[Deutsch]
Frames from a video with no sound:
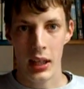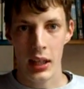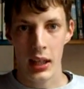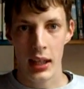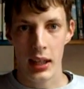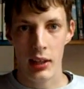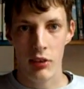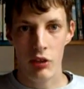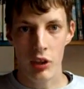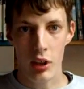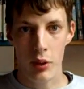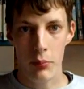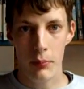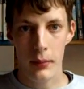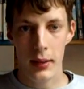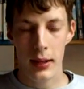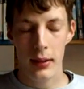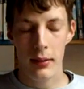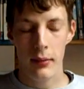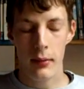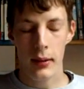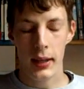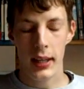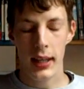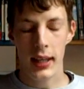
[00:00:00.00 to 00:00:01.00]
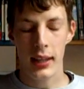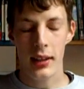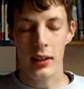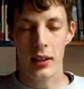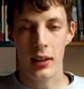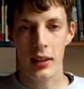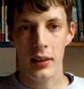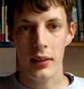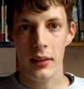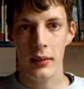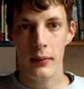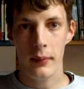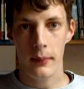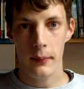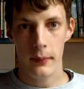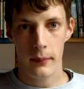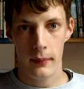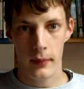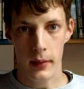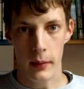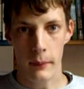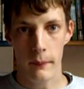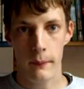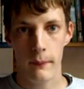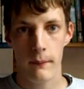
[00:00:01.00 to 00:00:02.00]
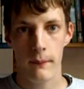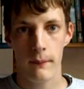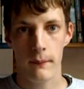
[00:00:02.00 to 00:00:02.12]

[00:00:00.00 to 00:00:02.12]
Ich schaue es mir zwar gerne an, ja.